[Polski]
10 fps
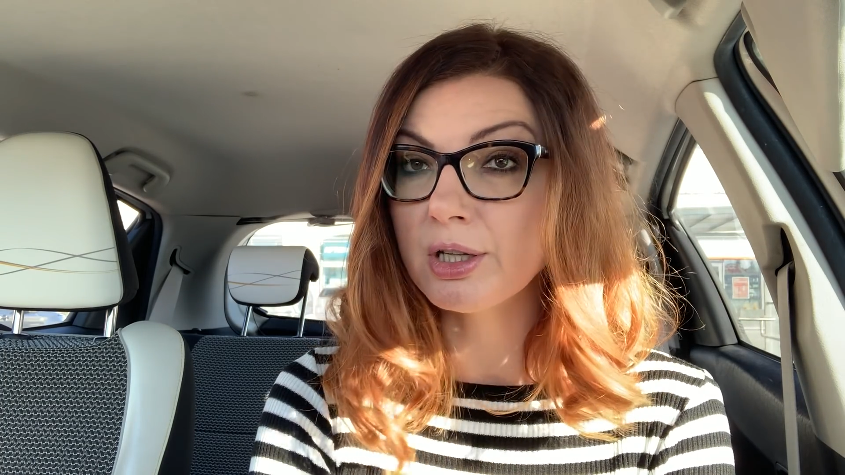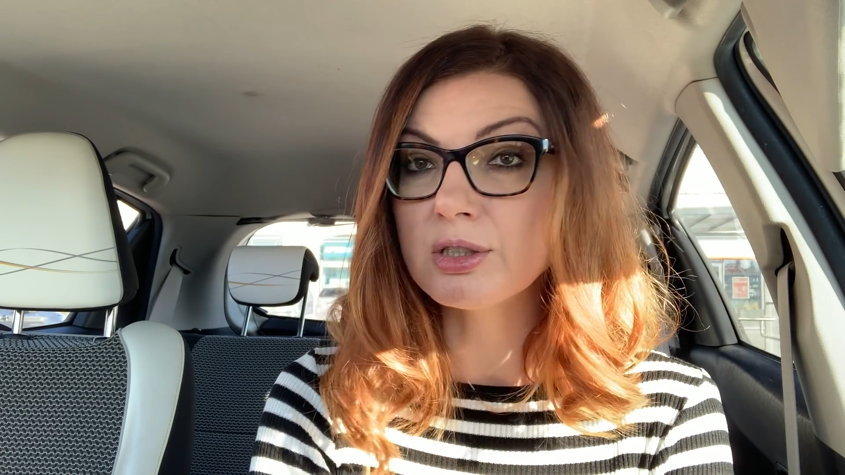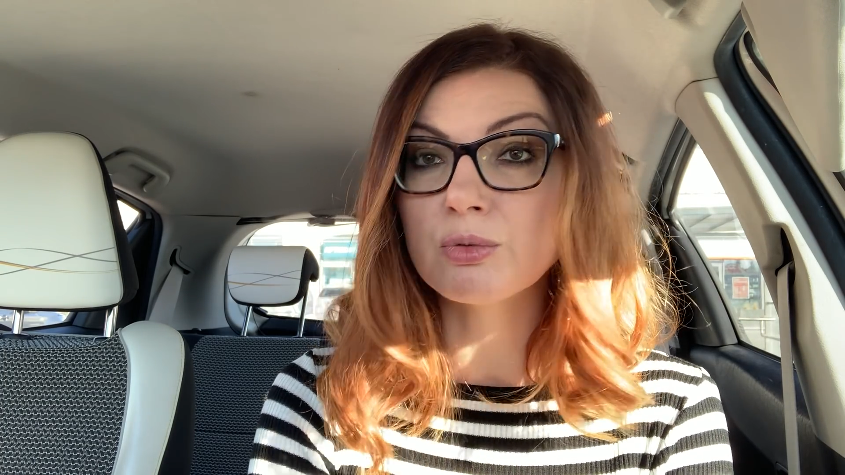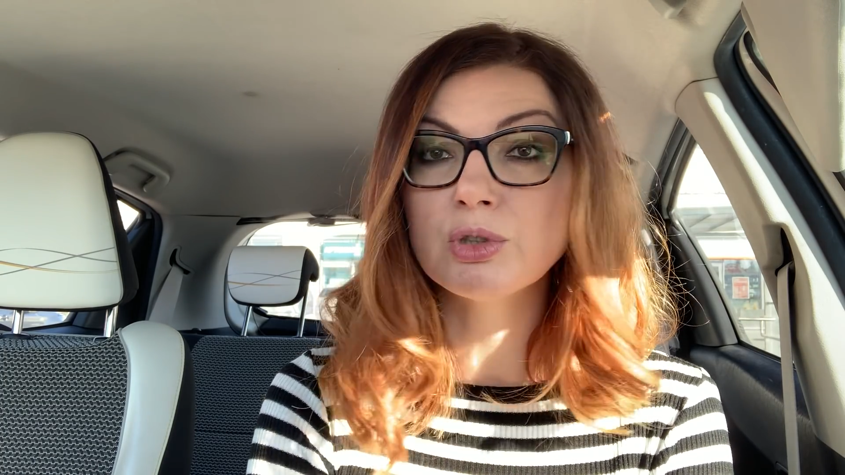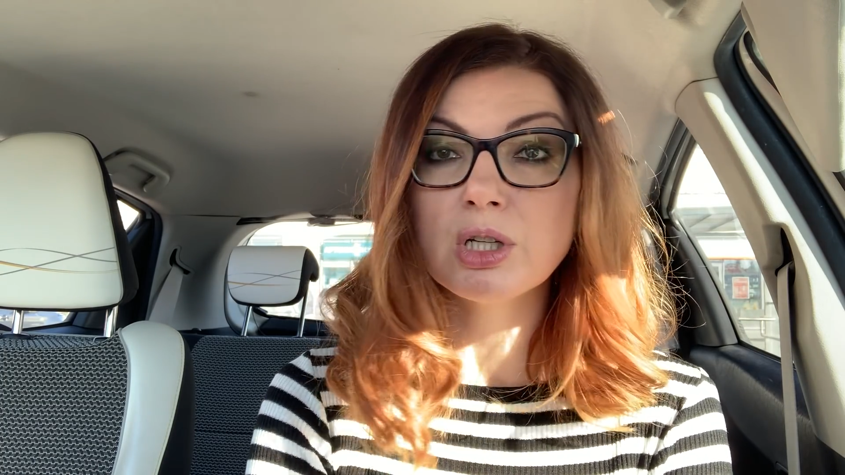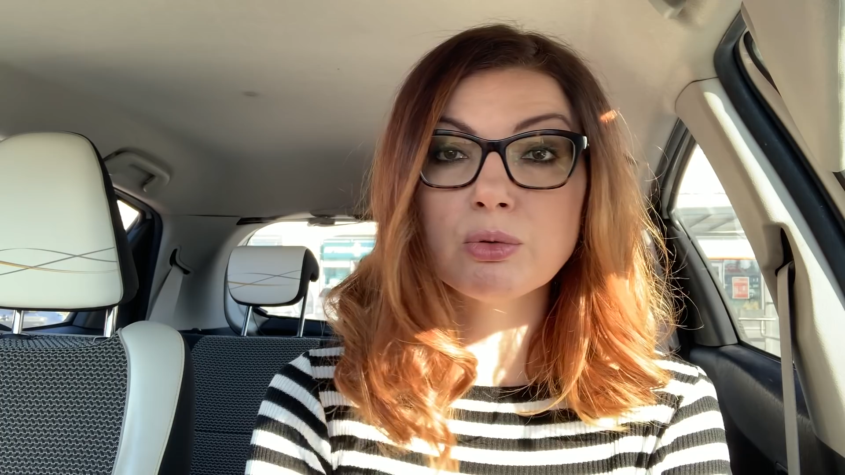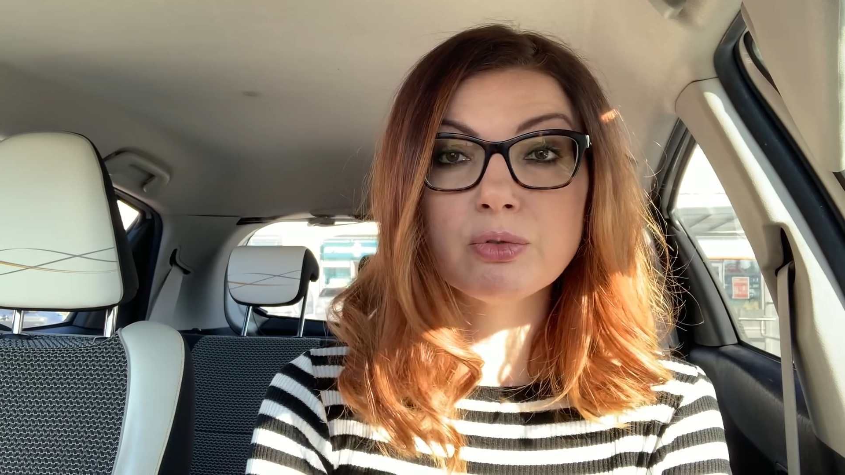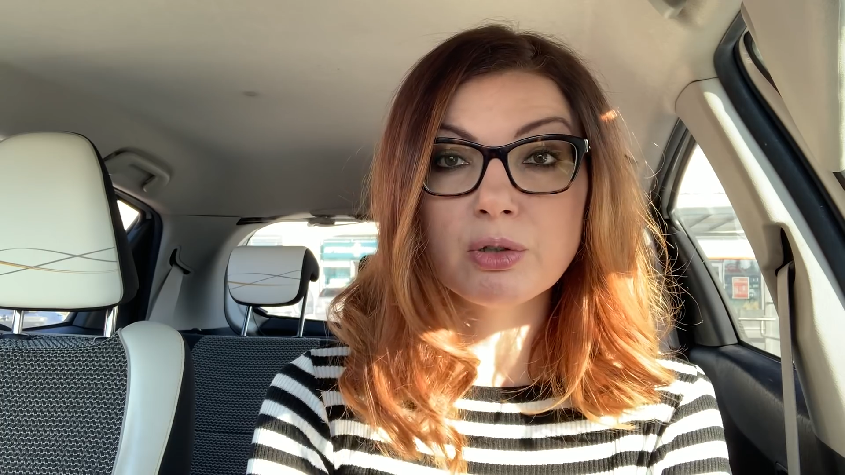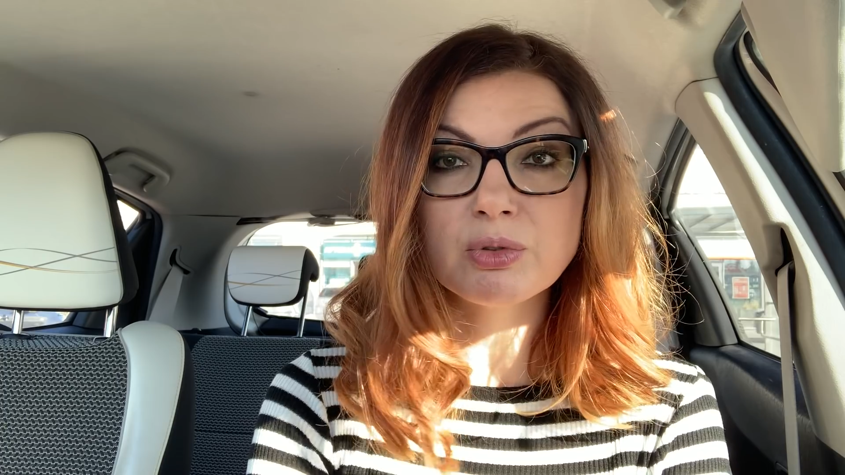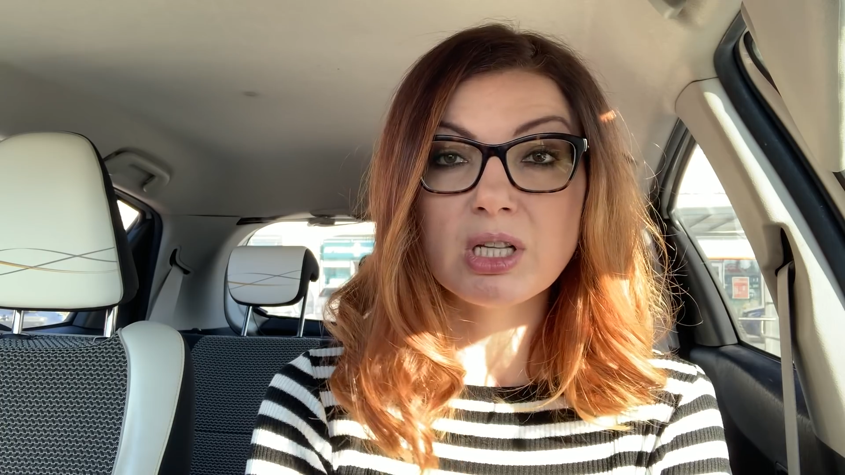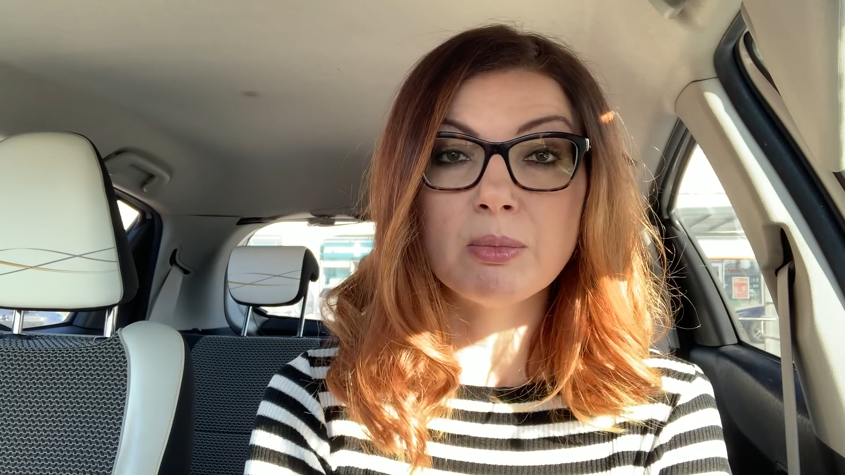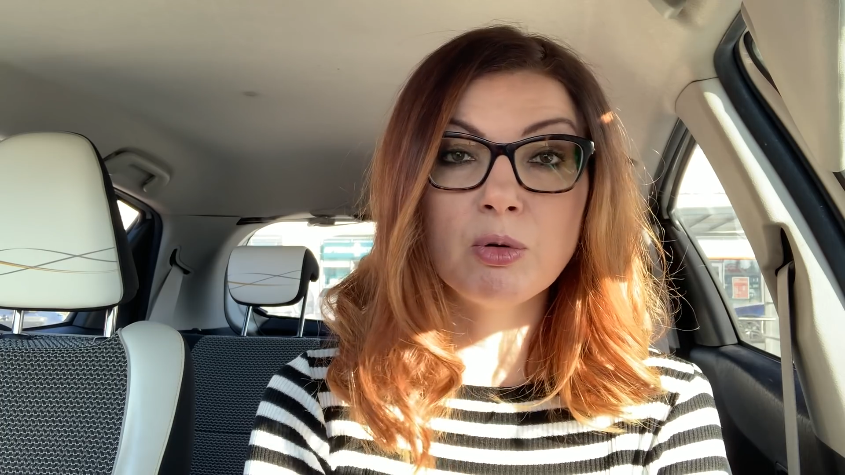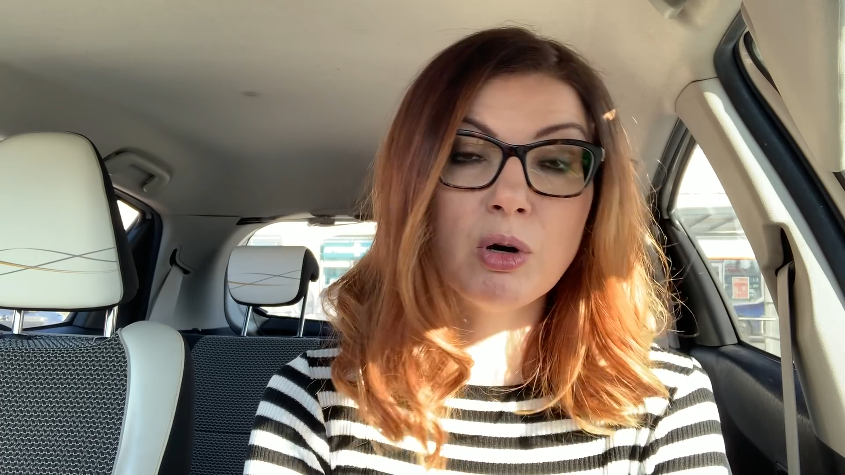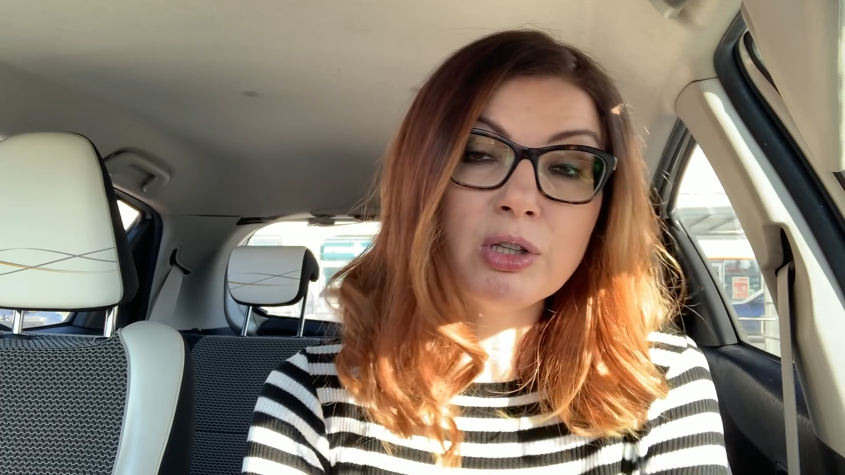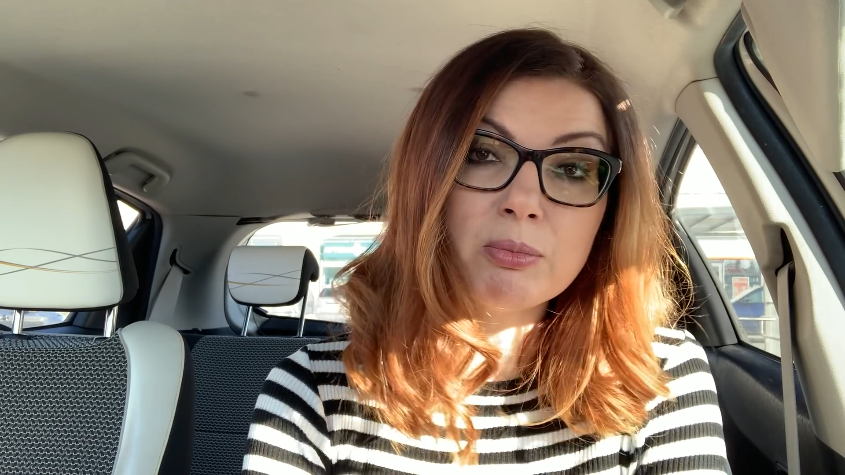jej sąsiadów, ją samą.